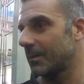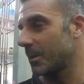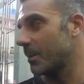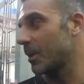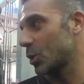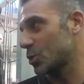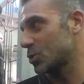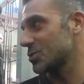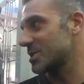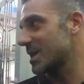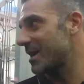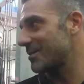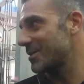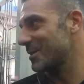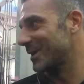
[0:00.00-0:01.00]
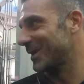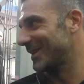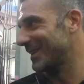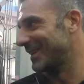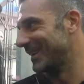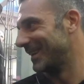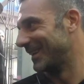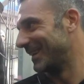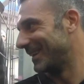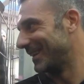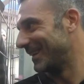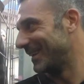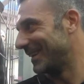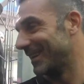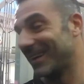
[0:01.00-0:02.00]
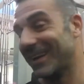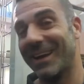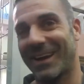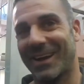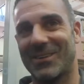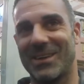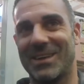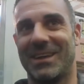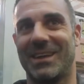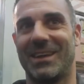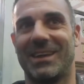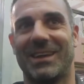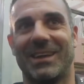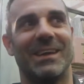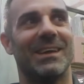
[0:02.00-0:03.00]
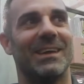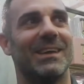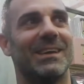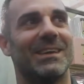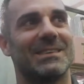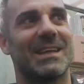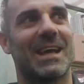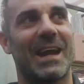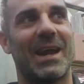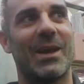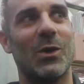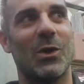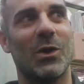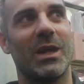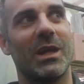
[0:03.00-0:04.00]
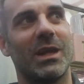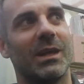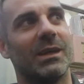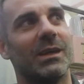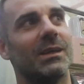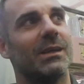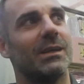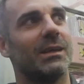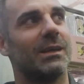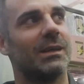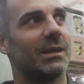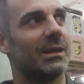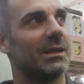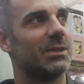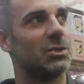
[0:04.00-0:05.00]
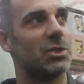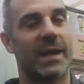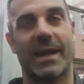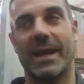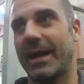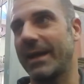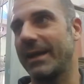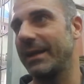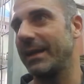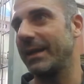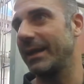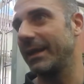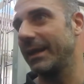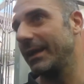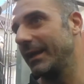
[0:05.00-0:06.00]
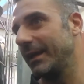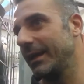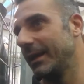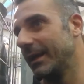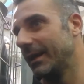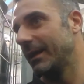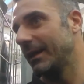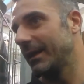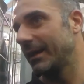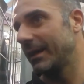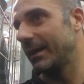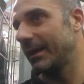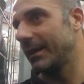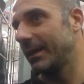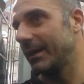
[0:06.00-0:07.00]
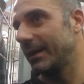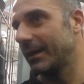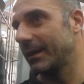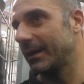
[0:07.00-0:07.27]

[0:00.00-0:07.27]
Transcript: Ma loro sono salvi, vero? Mm. Eh, quindi starà a noi eh, cercare di eh,